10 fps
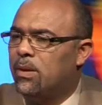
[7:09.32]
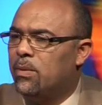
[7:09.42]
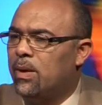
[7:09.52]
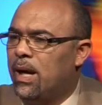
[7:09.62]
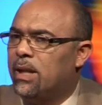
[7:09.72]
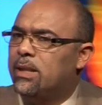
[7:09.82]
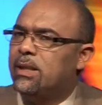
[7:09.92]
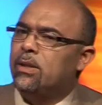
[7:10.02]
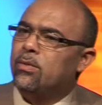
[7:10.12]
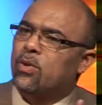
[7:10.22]
واحد
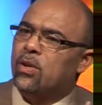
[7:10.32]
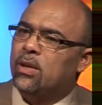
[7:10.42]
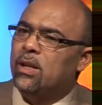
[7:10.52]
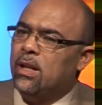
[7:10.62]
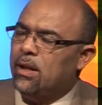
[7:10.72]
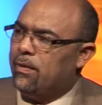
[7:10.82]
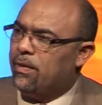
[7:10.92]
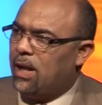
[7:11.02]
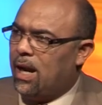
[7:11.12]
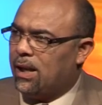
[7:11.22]
يمكن
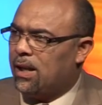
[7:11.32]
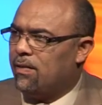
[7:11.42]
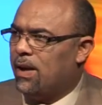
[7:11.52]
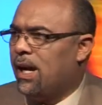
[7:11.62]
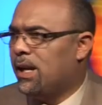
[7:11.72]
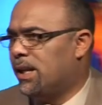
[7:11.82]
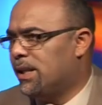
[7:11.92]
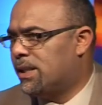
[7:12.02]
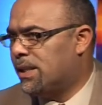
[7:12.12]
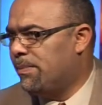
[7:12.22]
في عركه في العائله
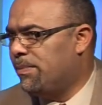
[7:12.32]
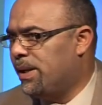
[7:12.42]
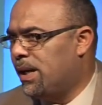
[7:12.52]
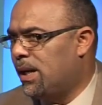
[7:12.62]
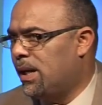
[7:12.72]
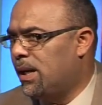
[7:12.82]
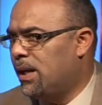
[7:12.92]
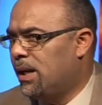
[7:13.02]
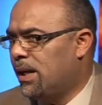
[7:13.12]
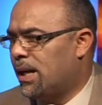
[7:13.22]
يتسب بها
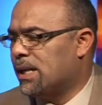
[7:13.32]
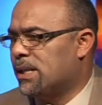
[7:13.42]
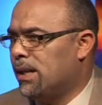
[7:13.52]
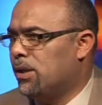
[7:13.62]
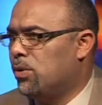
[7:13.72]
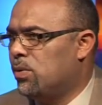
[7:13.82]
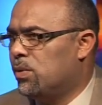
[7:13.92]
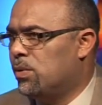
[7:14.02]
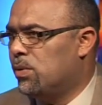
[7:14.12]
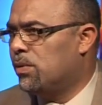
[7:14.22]
خاصه
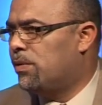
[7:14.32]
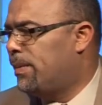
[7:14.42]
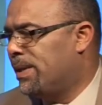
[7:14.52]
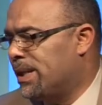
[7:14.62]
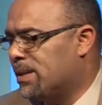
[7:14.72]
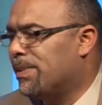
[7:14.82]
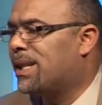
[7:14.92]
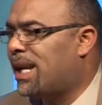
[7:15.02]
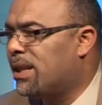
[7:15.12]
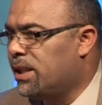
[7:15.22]
انه فما ناس ما
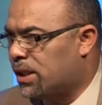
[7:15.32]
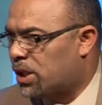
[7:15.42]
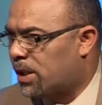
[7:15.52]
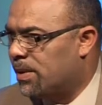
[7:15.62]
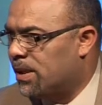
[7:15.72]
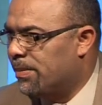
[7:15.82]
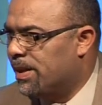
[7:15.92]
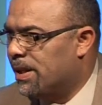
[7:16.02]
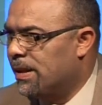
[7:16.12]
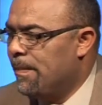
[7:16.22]
تقدرش قيمه
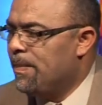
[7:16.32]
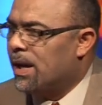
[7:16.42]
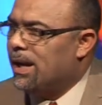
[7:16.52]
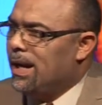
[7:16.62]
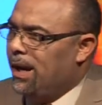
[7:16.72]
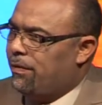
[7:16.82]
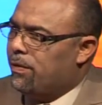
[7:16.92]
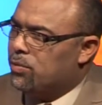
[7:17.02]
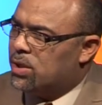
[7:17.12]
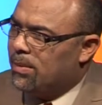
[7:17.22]
التبني نعم. انا نعرف في
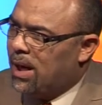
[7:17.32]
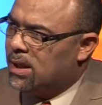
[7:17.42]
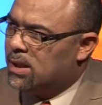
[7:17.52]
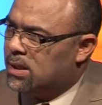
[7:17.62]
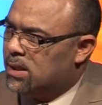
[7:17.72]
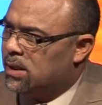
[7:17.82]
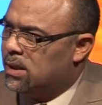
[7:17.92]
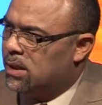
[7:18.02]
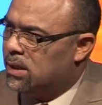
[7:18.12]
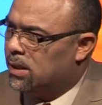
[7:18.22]
مجتمعات
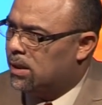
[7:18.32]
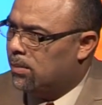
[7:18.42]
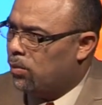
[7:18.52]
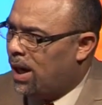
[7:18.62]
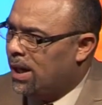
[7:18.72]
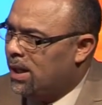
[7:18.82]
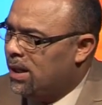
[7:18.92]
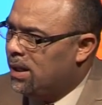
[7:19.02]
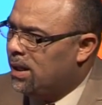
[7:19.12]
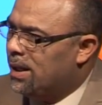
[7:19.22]
آه، معينه
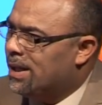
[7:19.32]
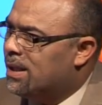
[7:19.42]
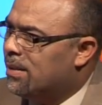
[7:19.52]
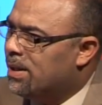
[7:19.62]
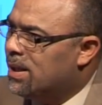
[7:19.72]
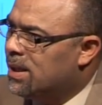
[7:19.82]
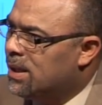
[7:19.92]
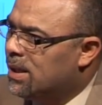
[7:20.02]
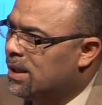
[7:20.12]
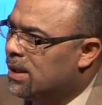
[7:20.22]

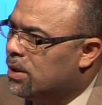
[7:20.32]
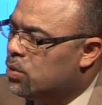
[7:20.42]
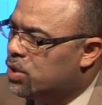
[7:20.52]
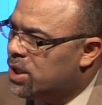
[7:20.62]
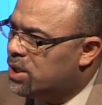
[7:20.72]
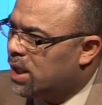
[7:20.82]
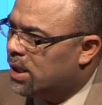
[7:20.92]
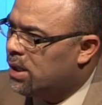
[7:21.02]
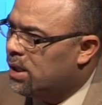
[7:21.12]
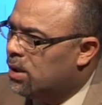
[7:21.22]
التبني يشجع
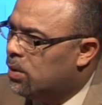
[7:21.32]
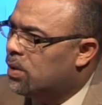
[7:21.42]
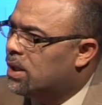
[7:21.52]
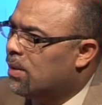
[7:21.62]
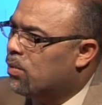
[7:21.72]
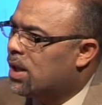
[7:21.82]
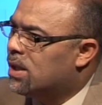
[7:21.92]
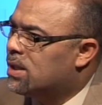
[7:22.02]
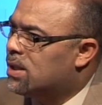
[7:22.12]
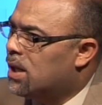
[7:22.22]
ليه والكتاب
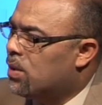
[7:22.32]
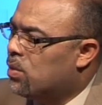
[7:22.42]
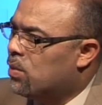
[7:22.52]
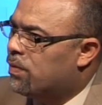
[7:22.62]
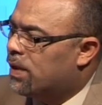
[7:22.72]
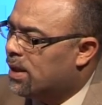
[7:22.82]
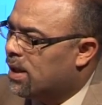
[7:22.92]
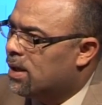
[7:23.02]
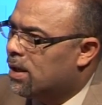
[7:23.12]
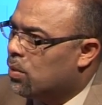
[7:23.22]
المقدس لانه فرض
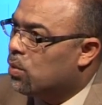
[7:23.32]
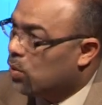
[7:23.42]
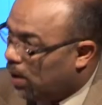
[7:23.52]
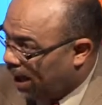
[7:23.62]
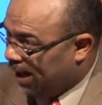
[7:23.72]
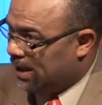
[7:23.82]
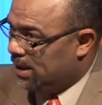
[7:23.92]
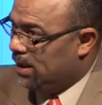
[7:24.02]
علينا نقولوا الحق